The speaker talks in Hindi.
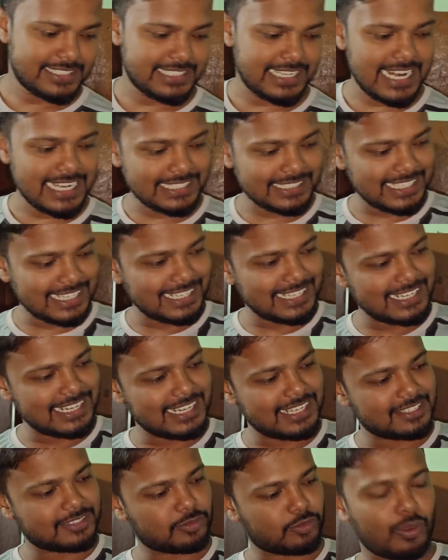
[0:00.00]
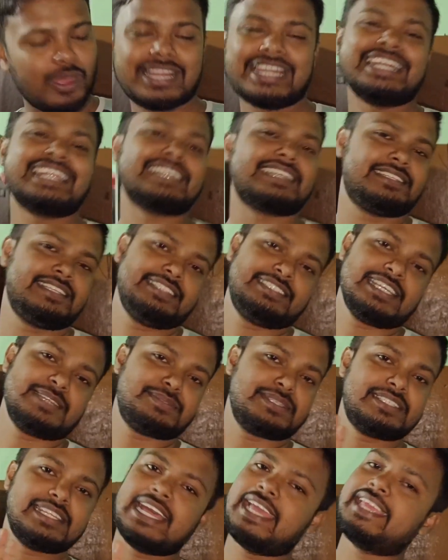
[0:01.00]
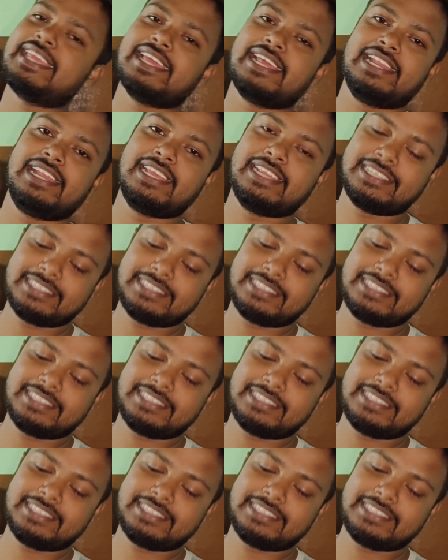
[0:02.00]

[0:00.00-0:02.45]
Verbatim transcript: शर्ट का रेट क्वालिटी के हिसाब से सही है